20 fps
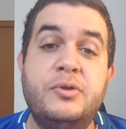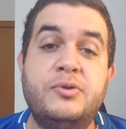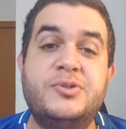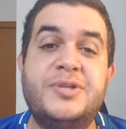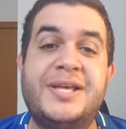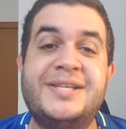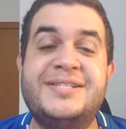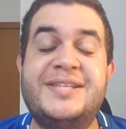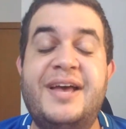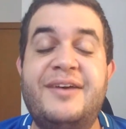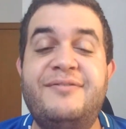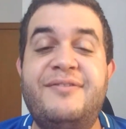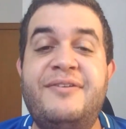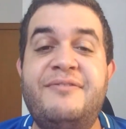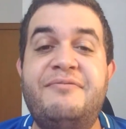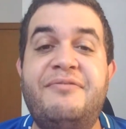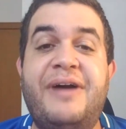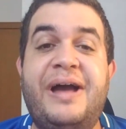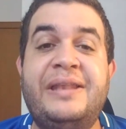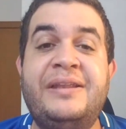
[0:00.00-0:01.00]
E o Sassá vem
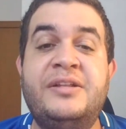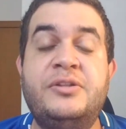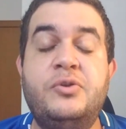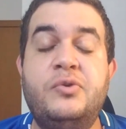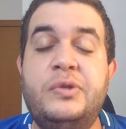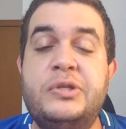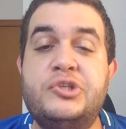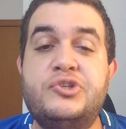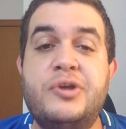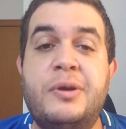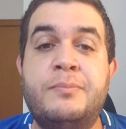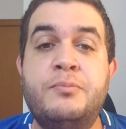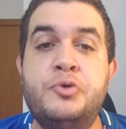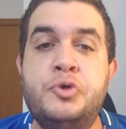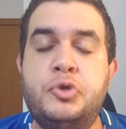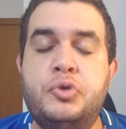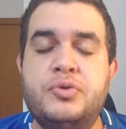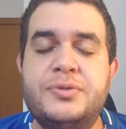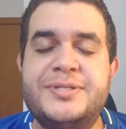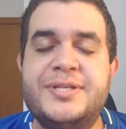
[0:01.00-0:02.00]
falhando nisso há
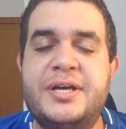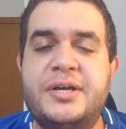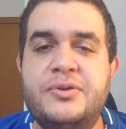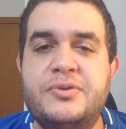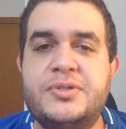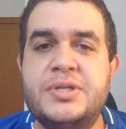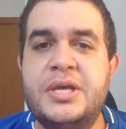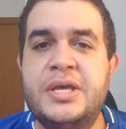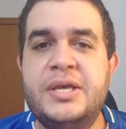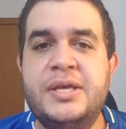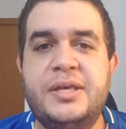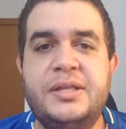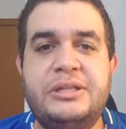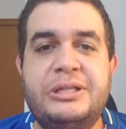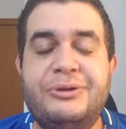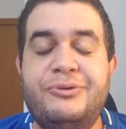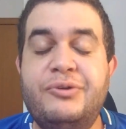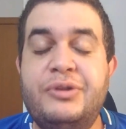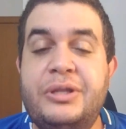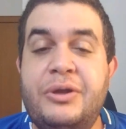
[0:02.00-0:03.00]
muitos anos,
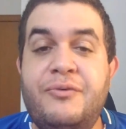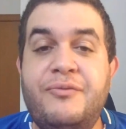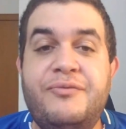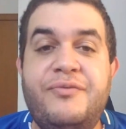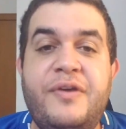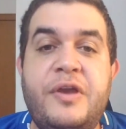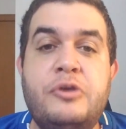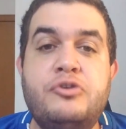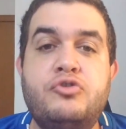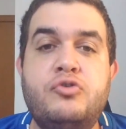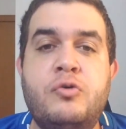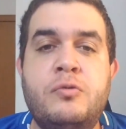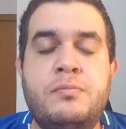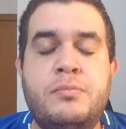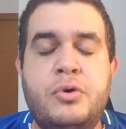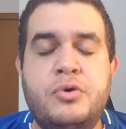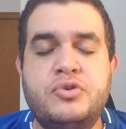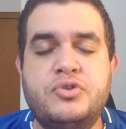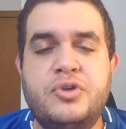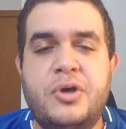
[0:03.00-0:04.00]
então eu não vejo com
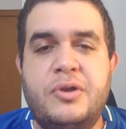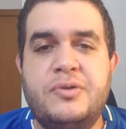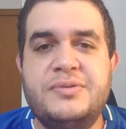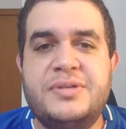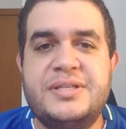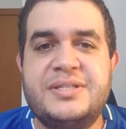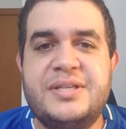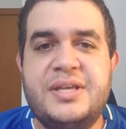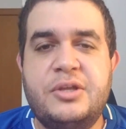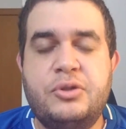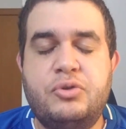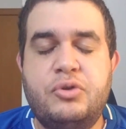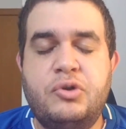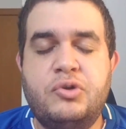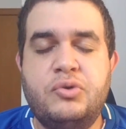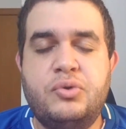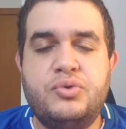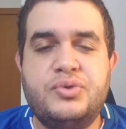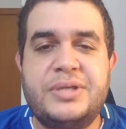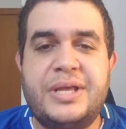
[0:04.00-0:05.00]
bons olhos esse
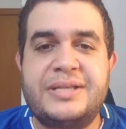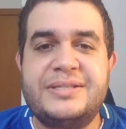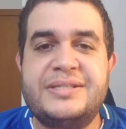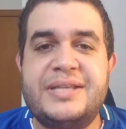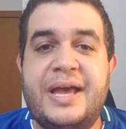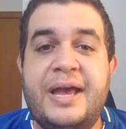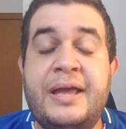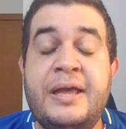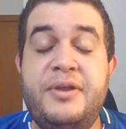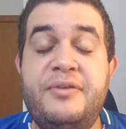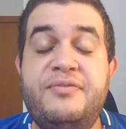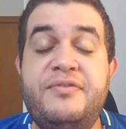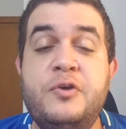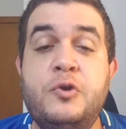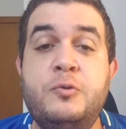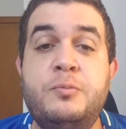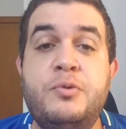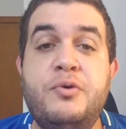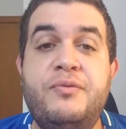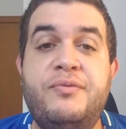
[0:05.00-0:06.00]
retorno do Sassá.
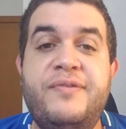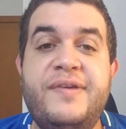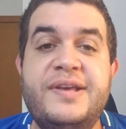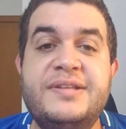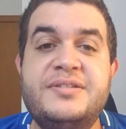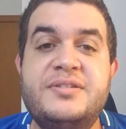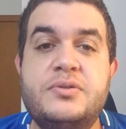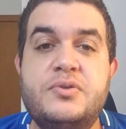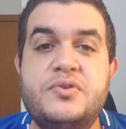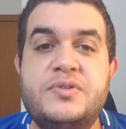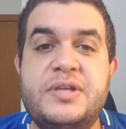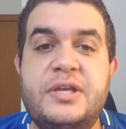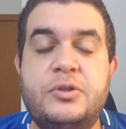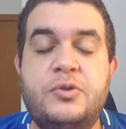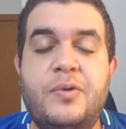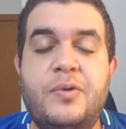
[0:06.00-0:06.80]
Prefiro mil vezes que o Zé